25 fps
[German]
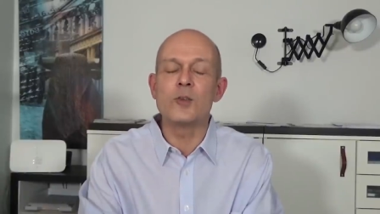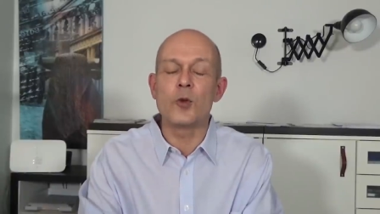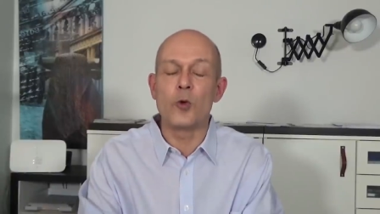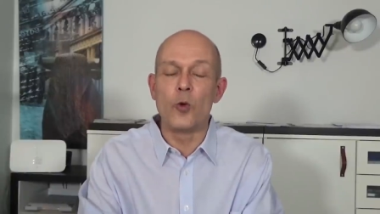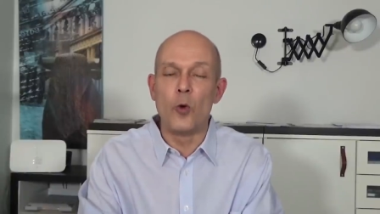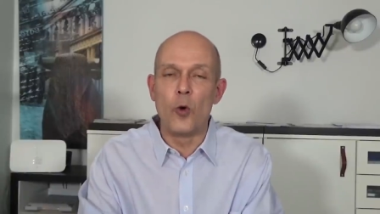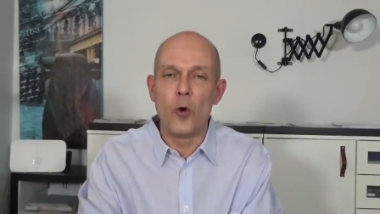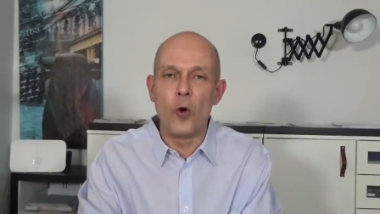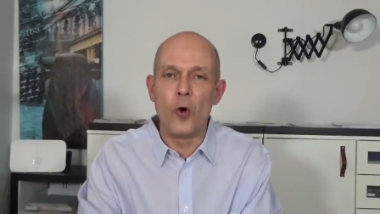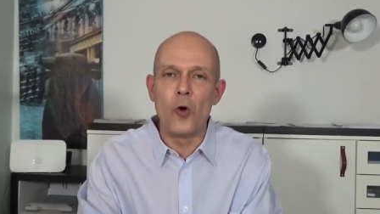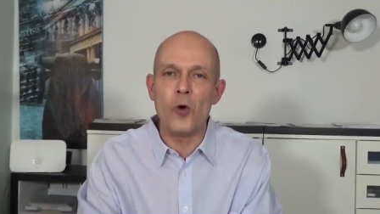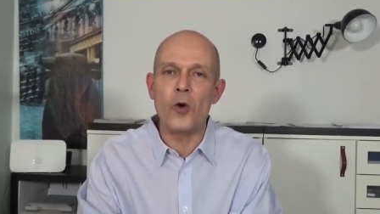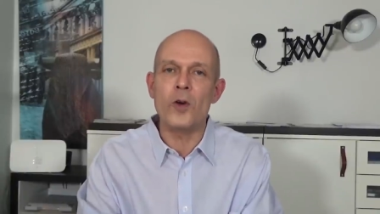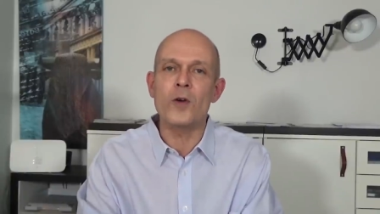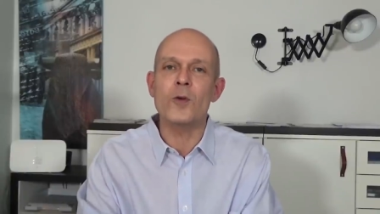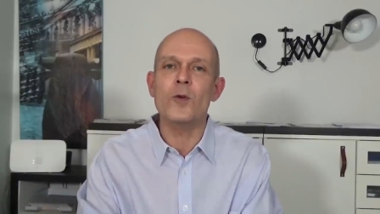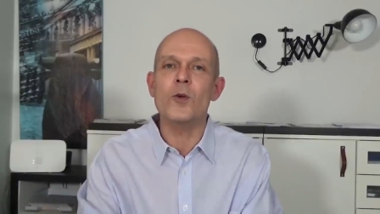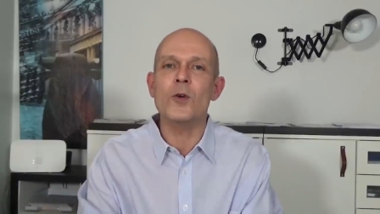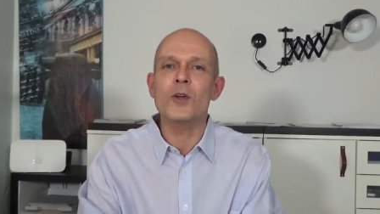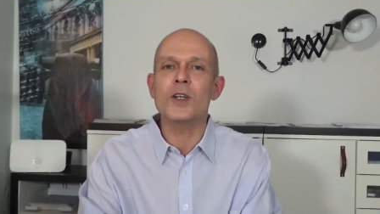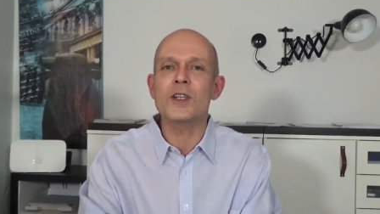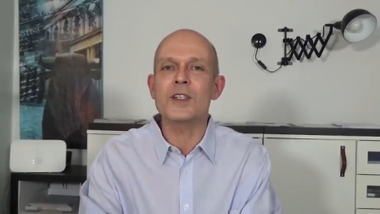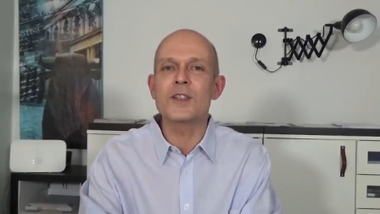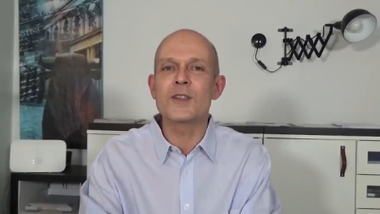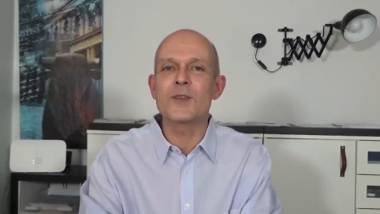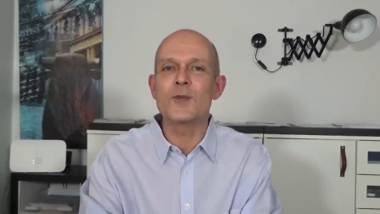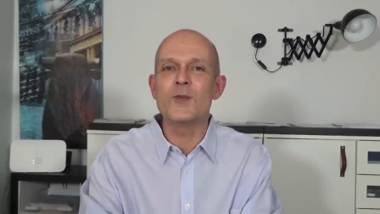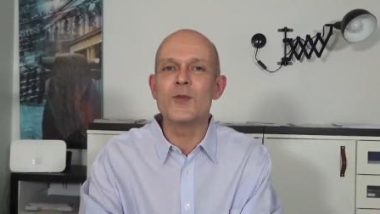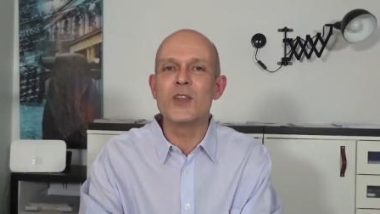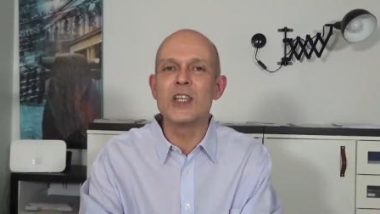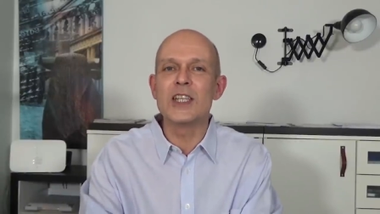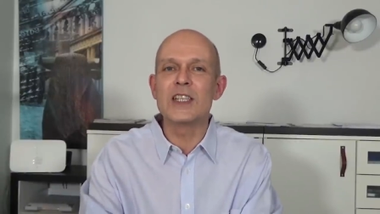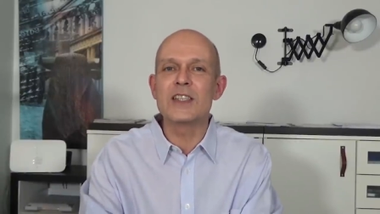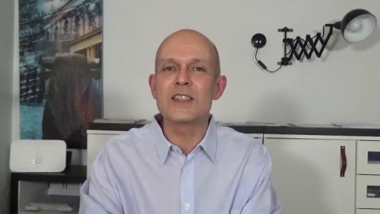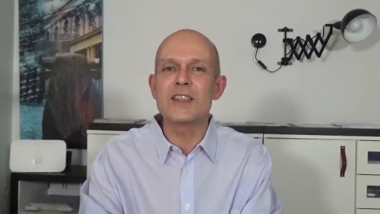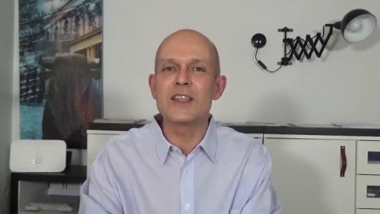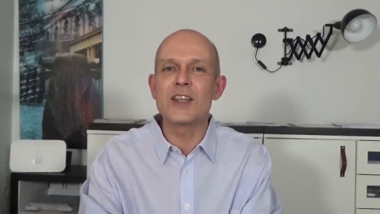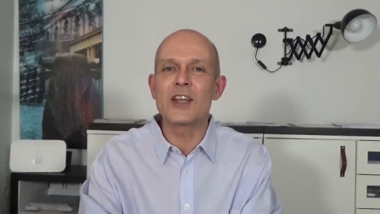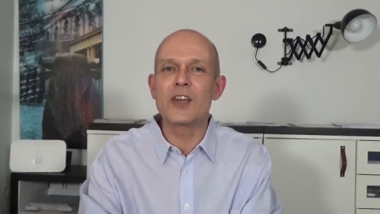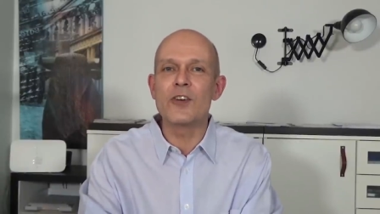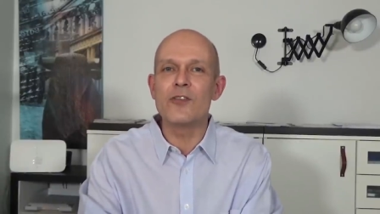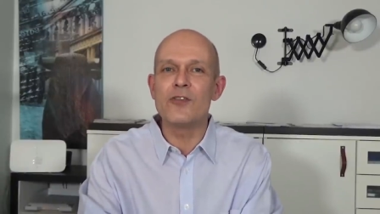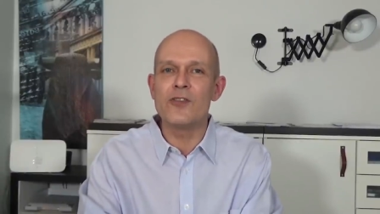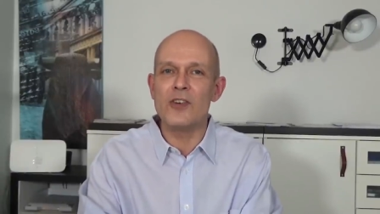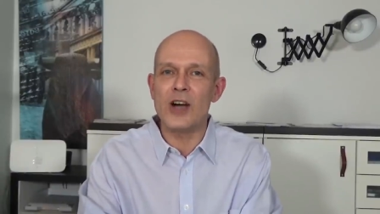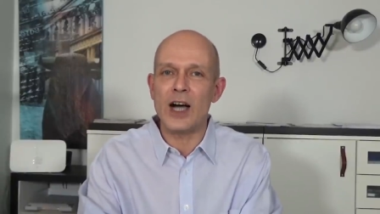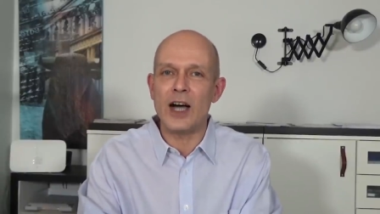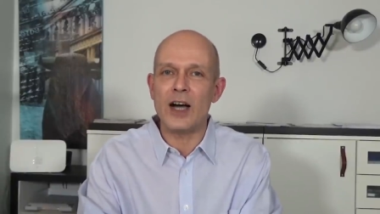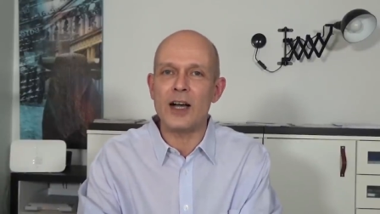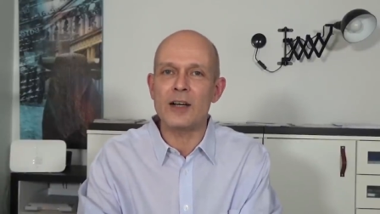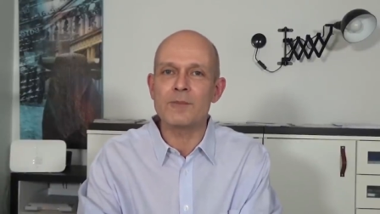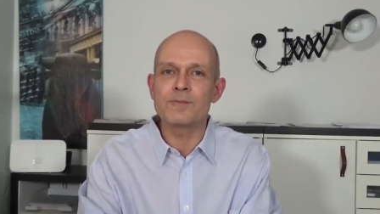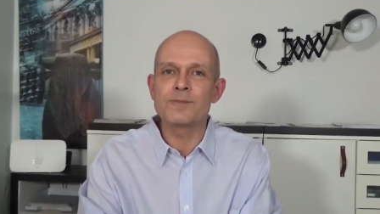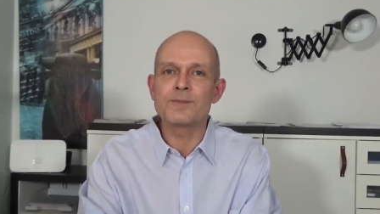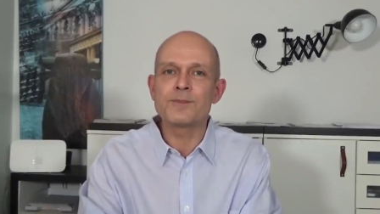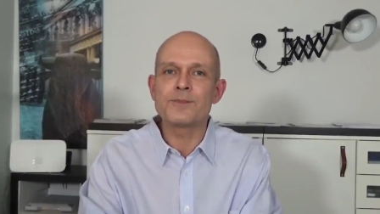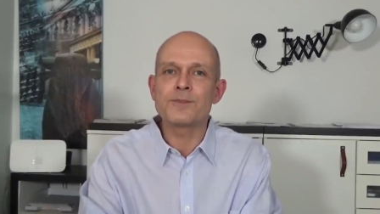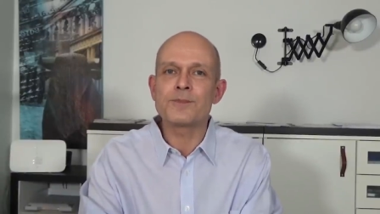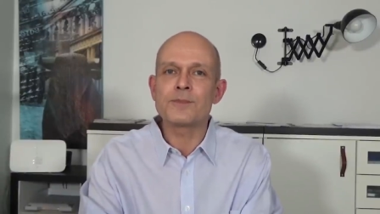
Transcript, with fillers: Drohung oder zumindest eine Gefahr.